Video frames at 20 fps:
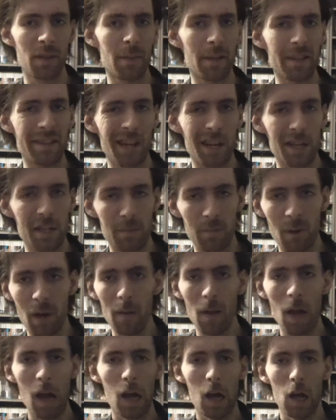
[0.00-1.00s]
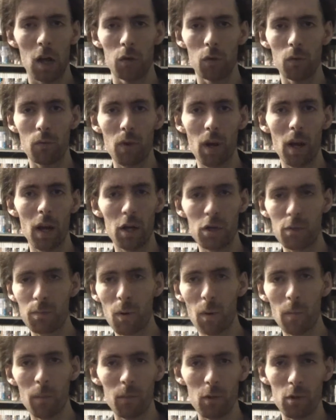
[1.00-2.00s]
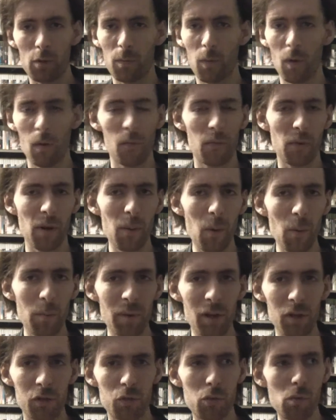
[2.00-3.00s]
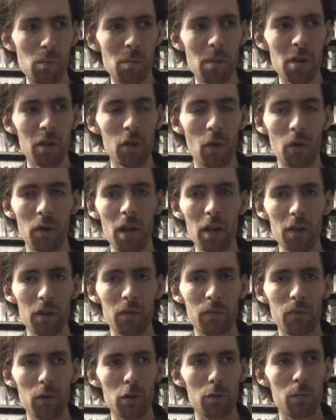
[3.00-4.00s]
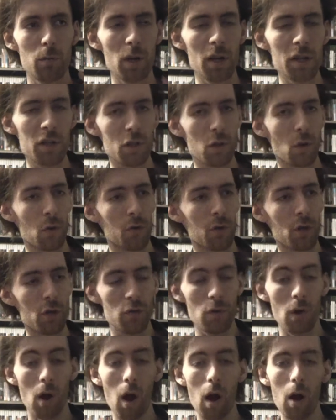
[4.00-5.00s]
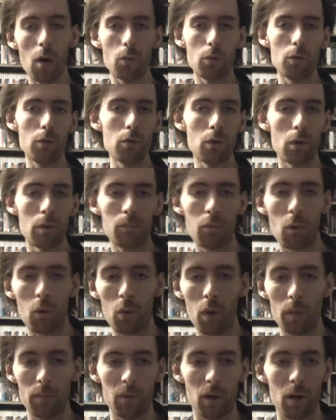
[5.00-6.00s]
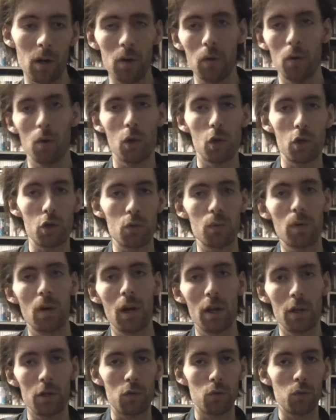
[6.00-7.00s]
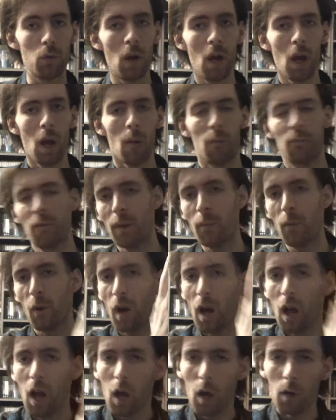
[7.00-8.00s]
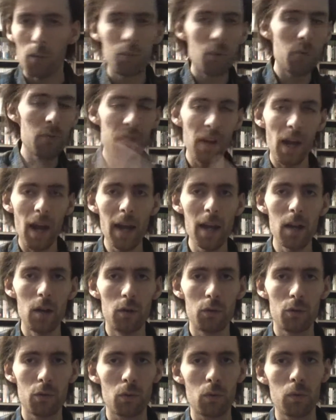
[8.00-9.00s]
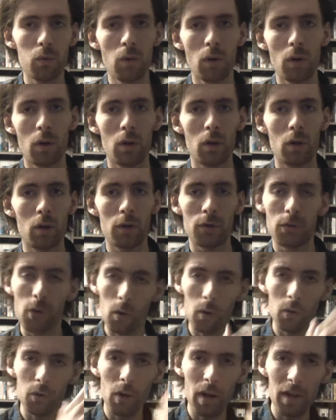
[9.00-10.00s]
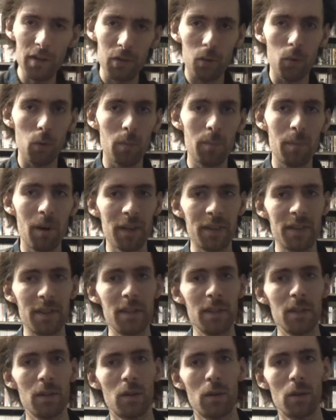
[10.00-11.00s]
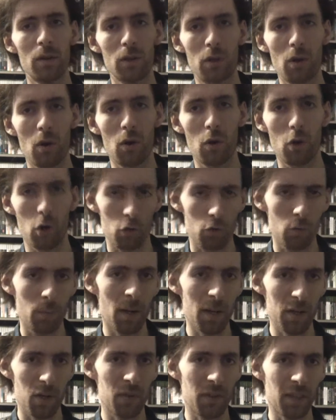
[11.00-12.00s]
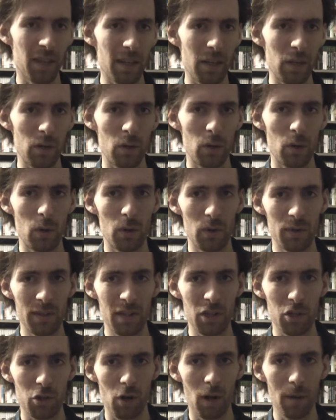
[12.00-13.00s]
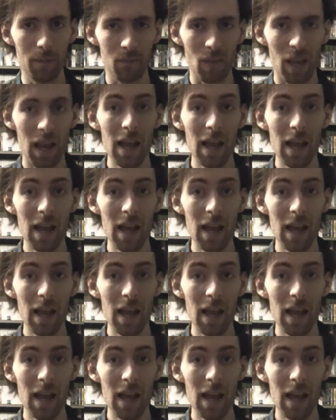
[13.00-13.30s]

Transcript: ça m'intéresse pas. Donc voilà, je prends, prends vraiment pas tout, mais il y en a, des fois, je me laisse tenter. Je fais, ah oui, pourquoi pas, celui-là et tout. Enfin bon, vous verrez du coup dans, la seconde partie quand, je vous présenterai ces jeux-là.